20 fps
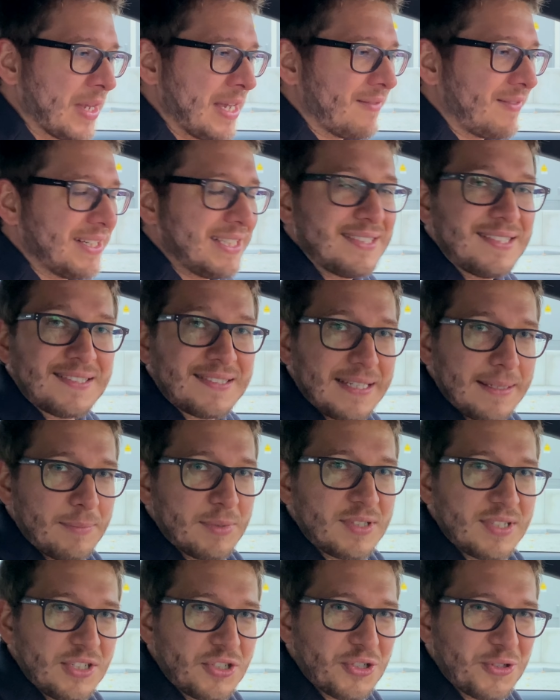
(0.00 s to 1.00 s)
weil die Systeme
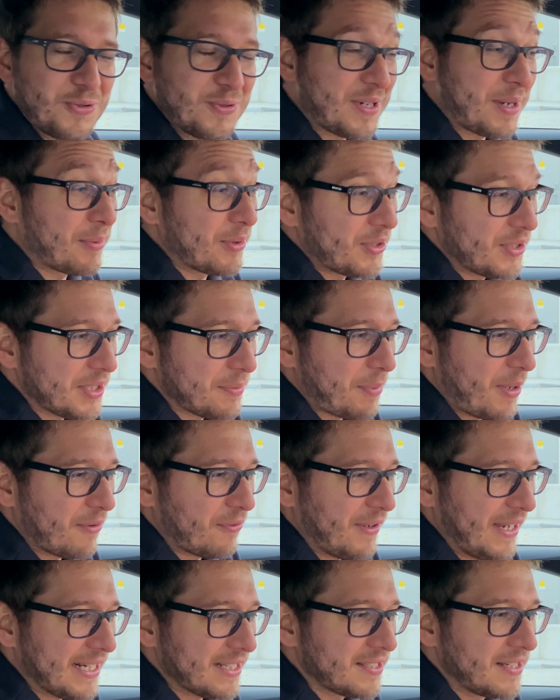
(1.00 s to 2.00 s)
sind schon gut, aber noch nicht
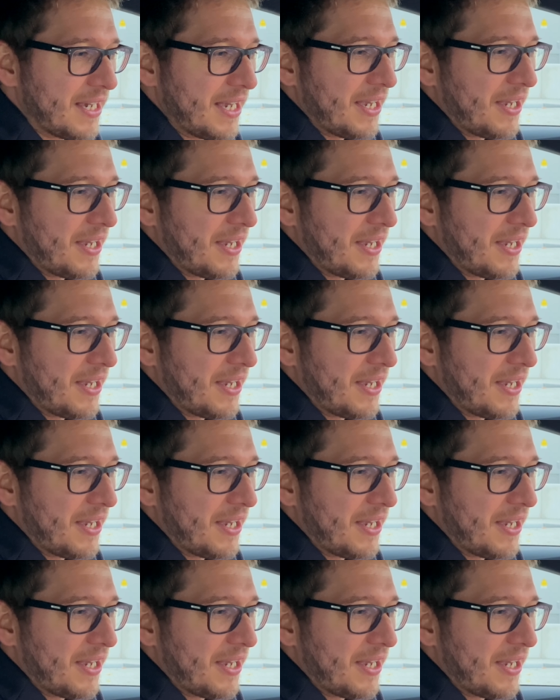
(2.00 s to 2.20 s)
perfekt.